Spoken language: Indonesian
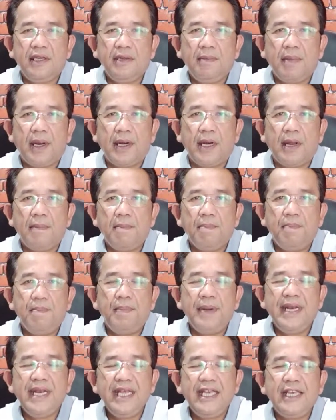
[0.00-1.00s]
di mana
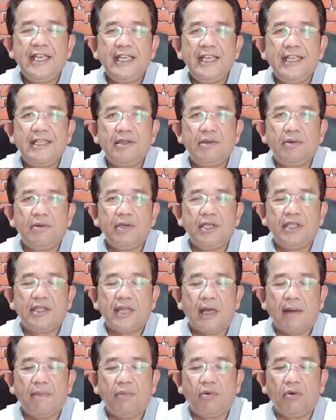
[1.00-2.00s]
benih itu
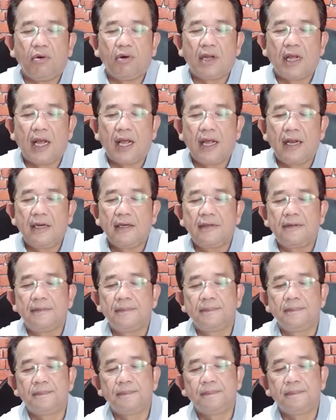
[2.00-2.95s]
ditaburkan